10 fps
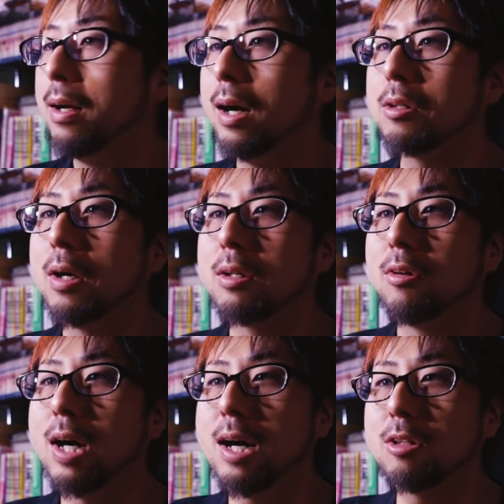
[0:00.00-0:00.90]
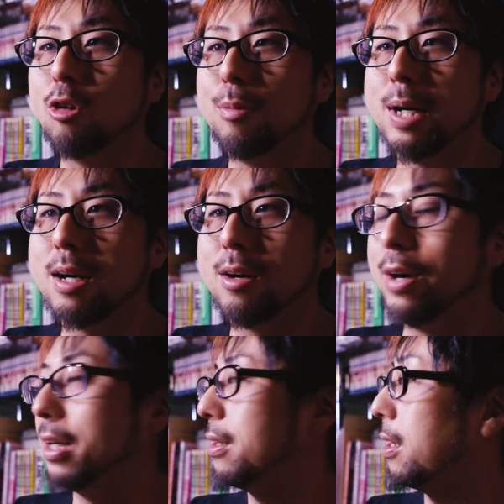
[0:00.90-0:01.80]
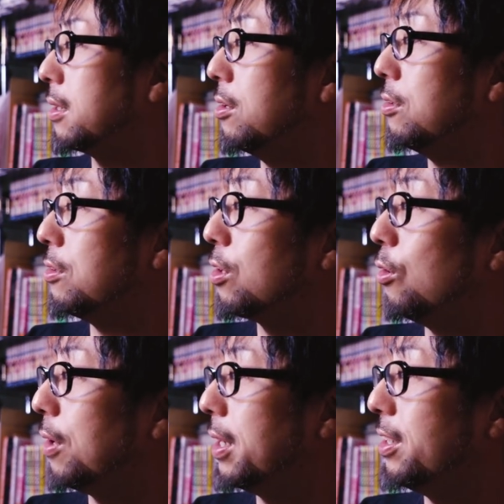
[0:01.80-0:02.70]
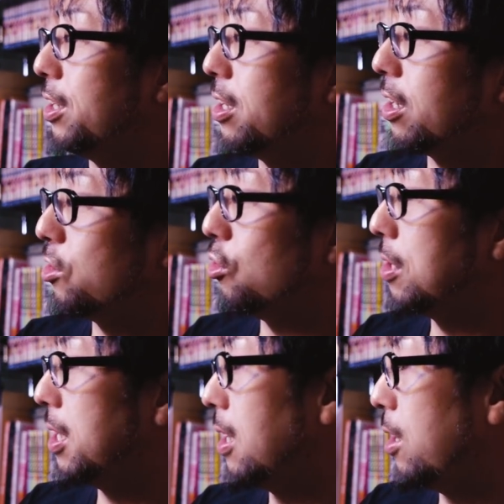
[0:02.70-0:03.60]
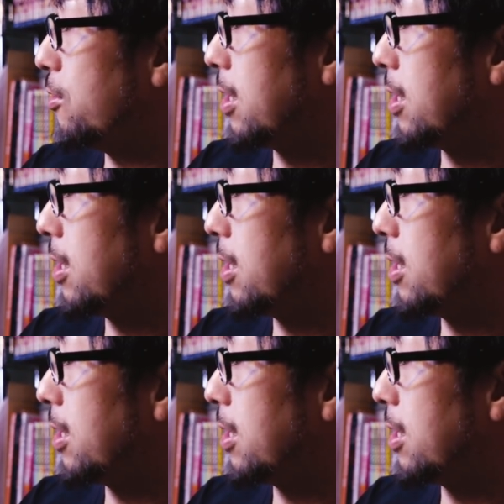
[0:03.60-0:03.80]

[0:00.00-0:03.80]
あとあのカート・コバーンがファンだっていう風に公言していた少年ナイフ